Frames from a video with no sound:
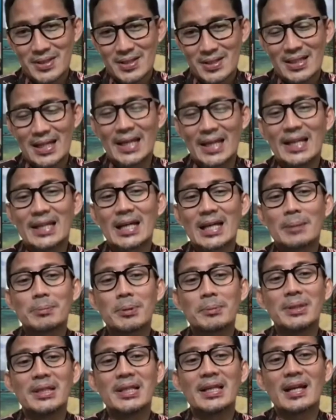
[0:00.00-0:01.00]
lahirkan
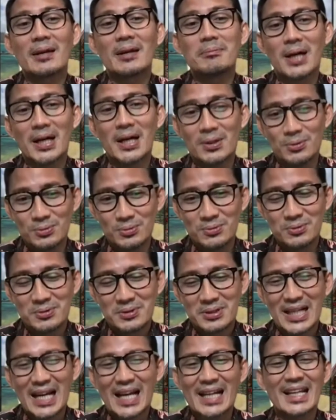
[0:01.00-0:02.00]
pemikiran baru,
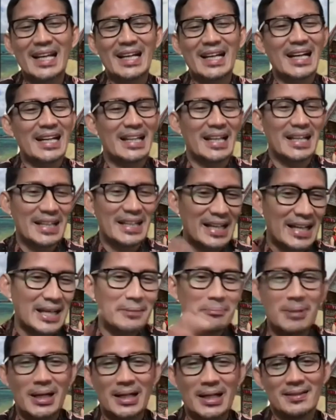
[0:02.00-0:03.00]
karya-karya yang
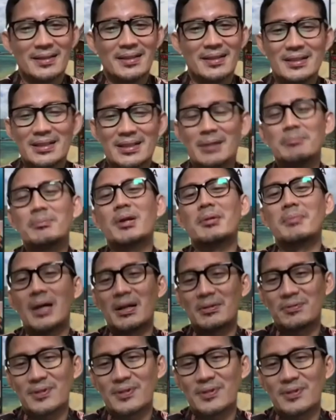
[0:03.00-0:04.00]
hebat dan
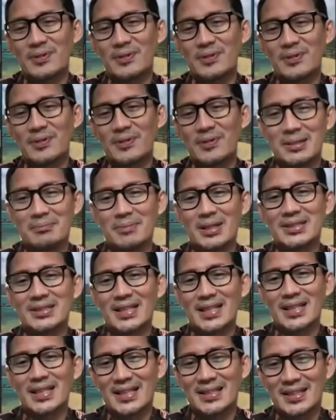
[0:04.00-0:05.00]
bermanfaat bagi
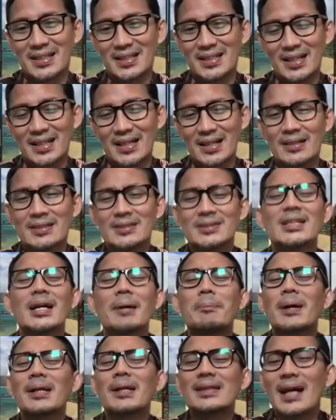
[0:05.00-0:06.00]
masyarakat dan negara.
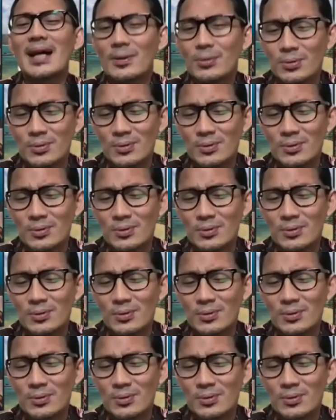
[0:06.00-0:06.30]
Siapa tahu